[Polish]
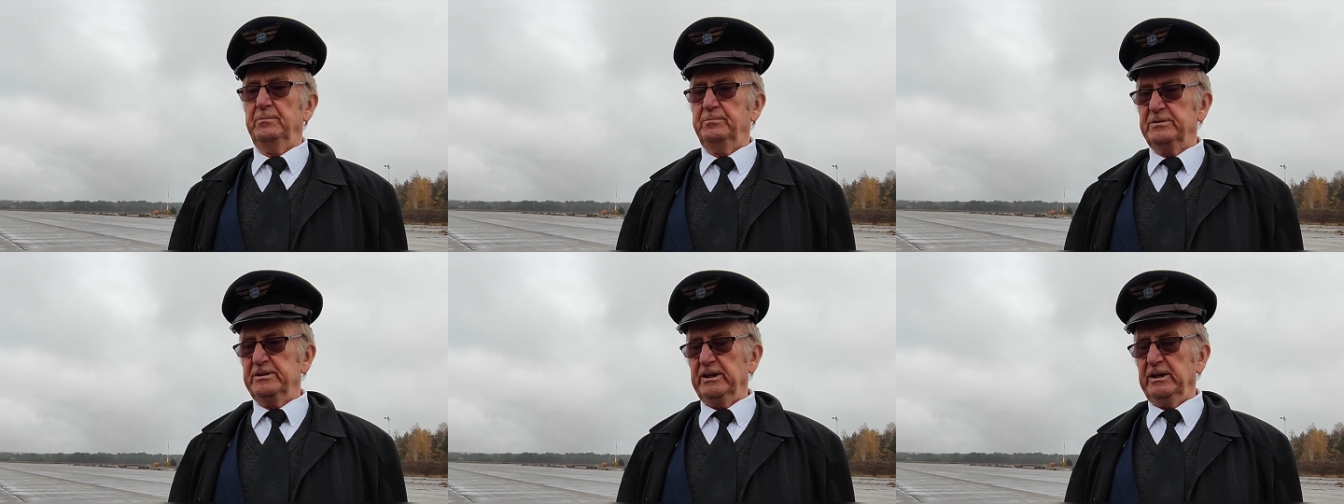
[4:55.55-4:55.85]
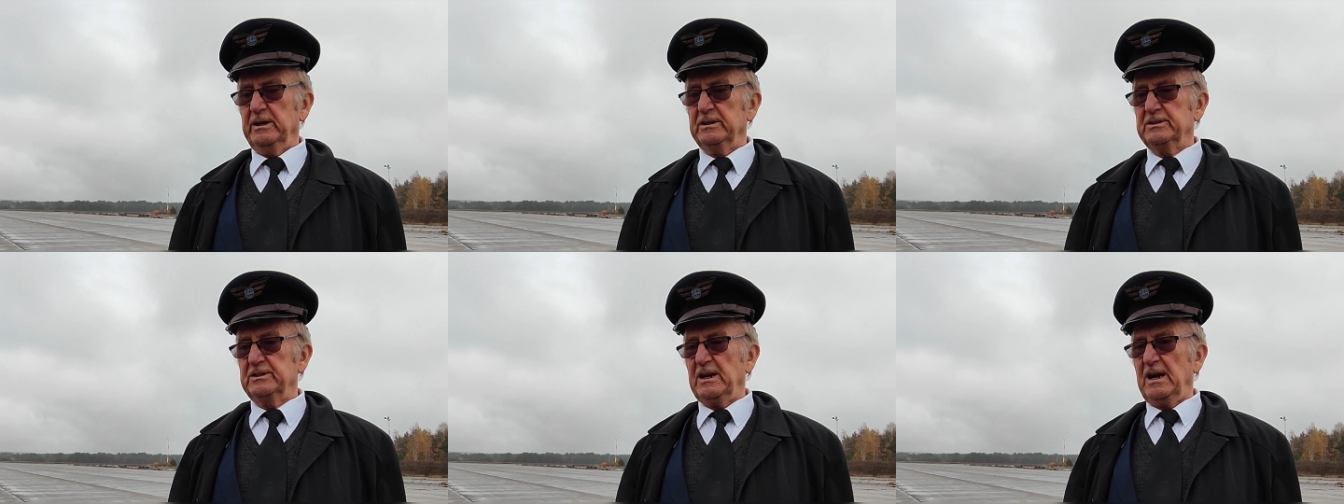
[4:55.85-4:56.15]

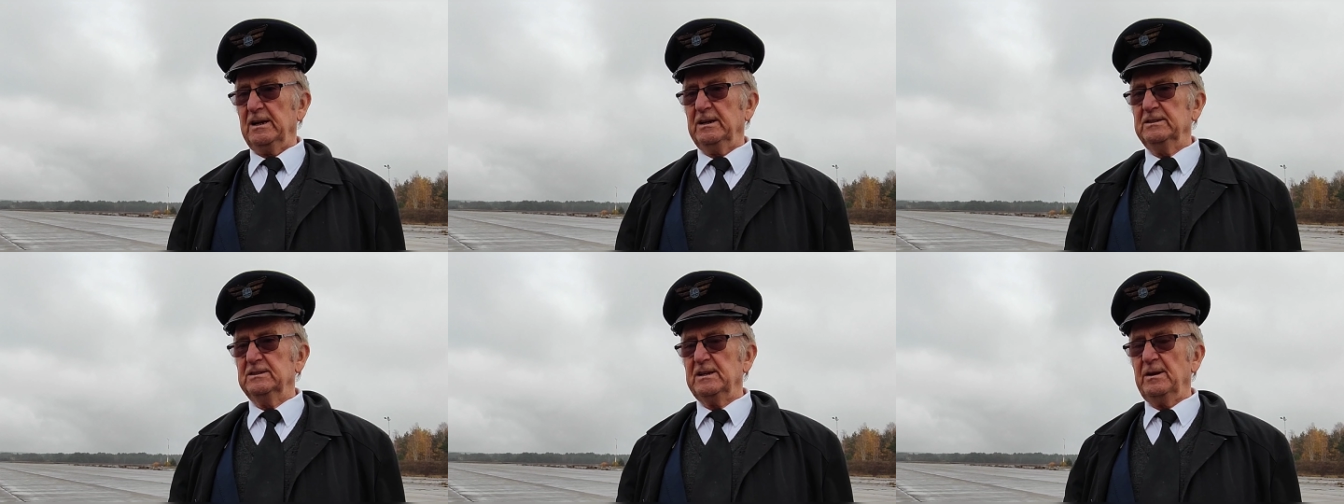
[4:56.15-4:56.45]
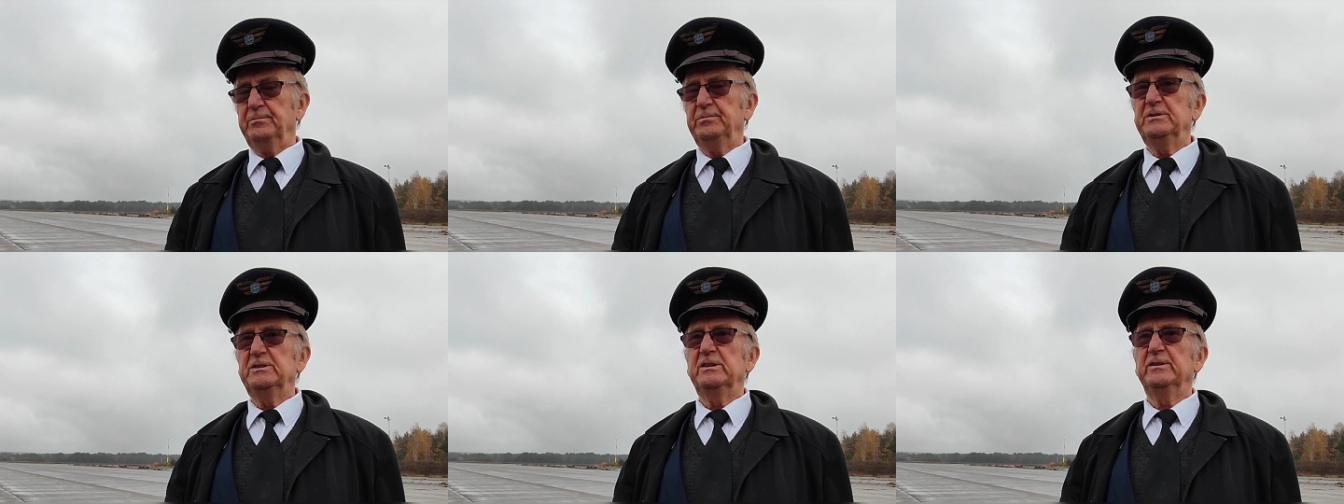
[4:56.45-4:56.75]
przyjeżdżali,
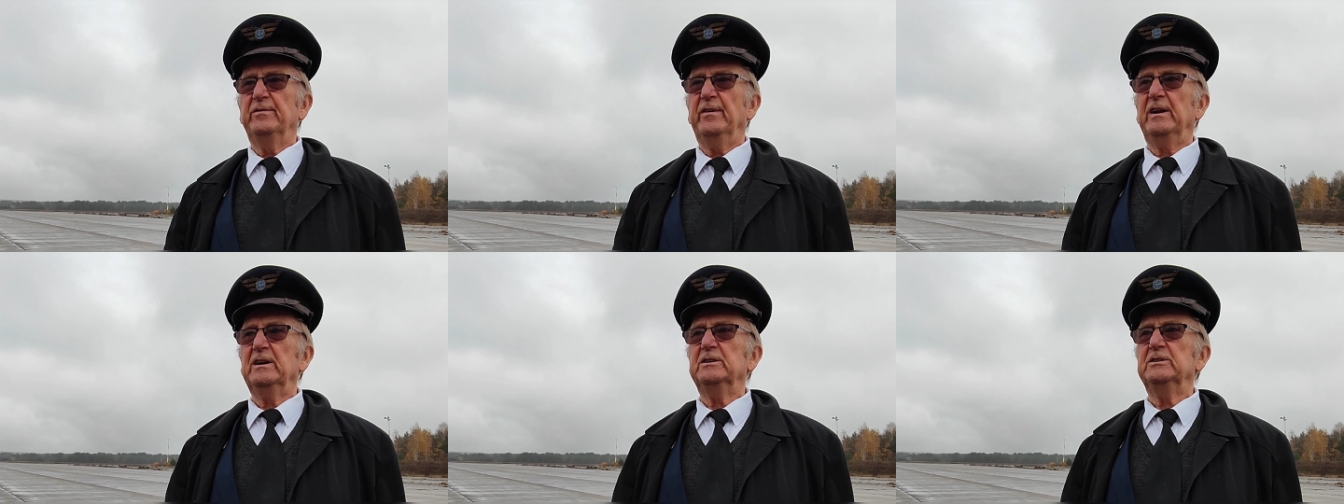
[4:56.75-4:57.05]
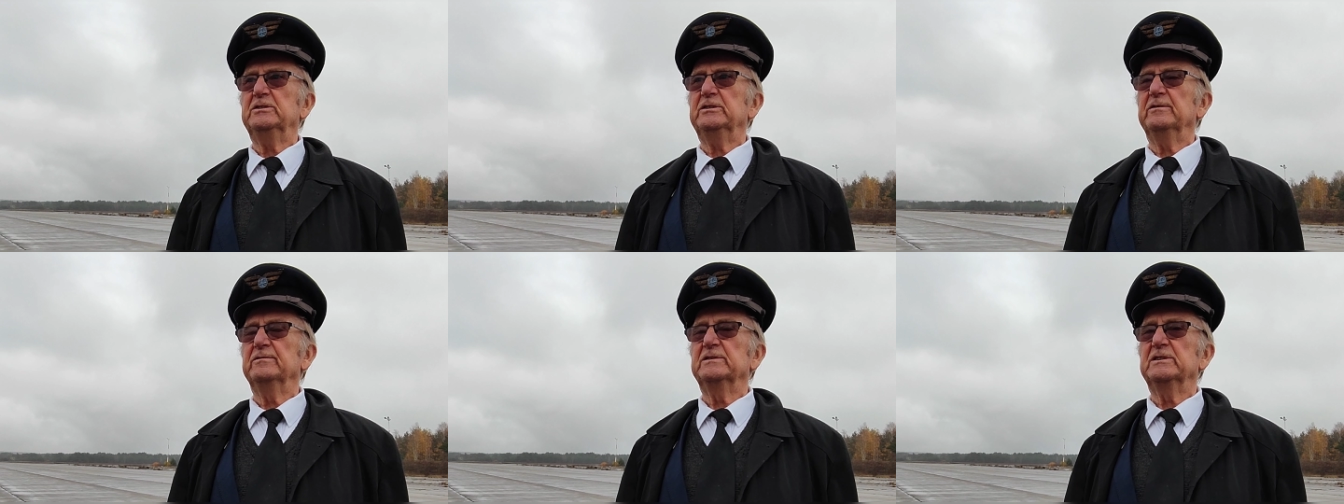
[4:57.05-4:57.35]

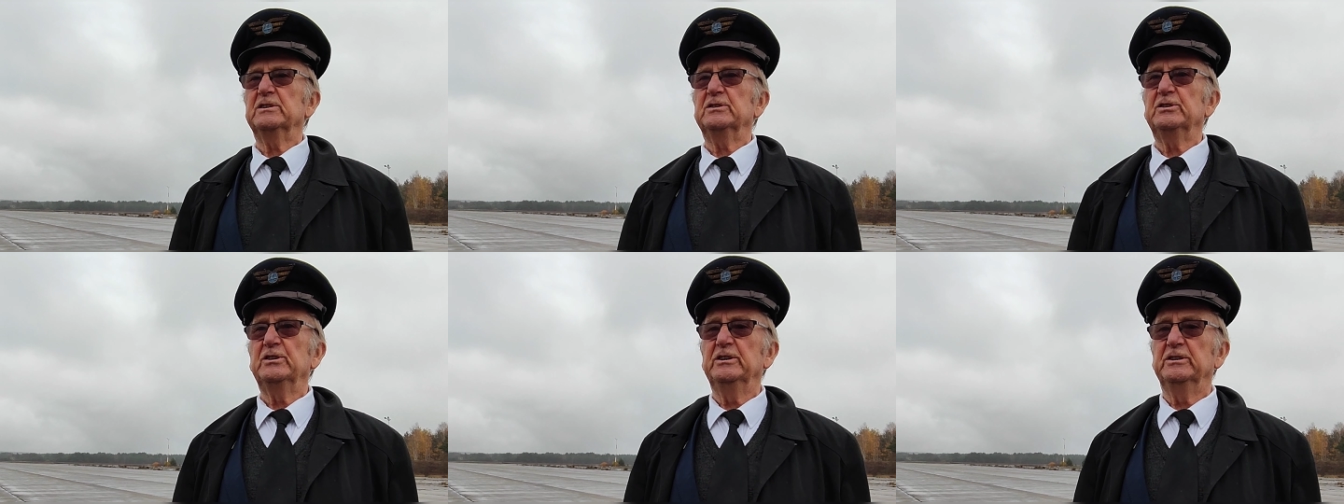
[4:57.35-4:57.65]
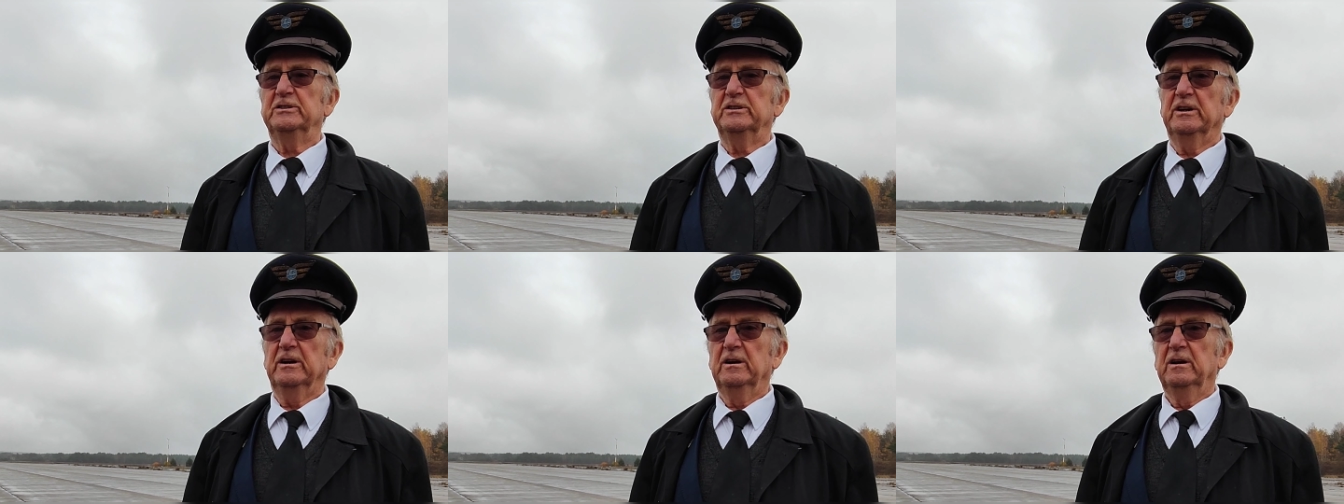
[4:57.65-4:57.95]
zapisywali się w
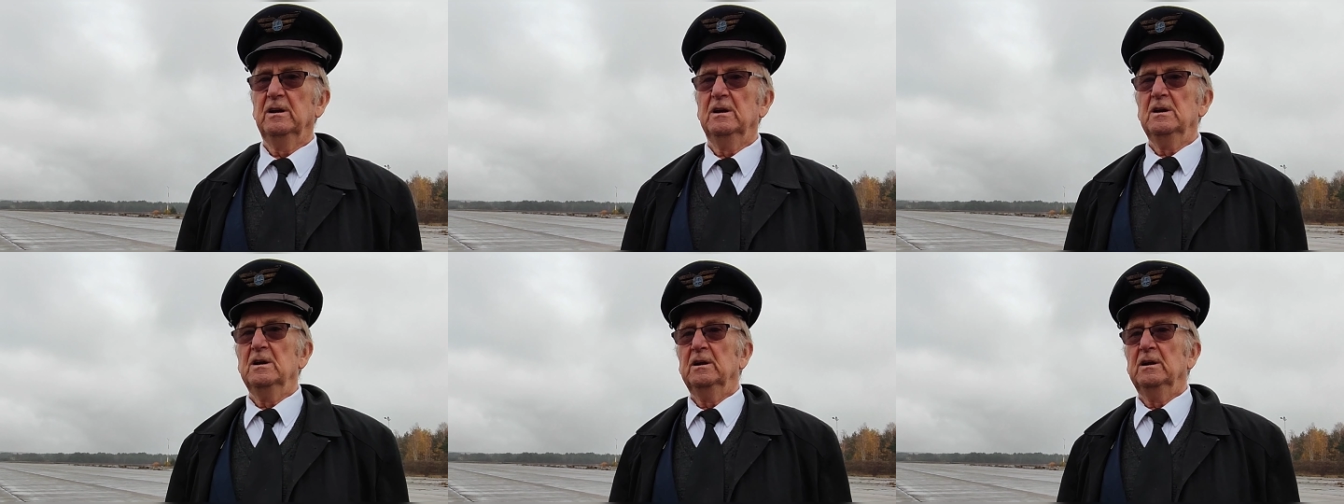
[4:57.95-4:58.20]
zeszycie.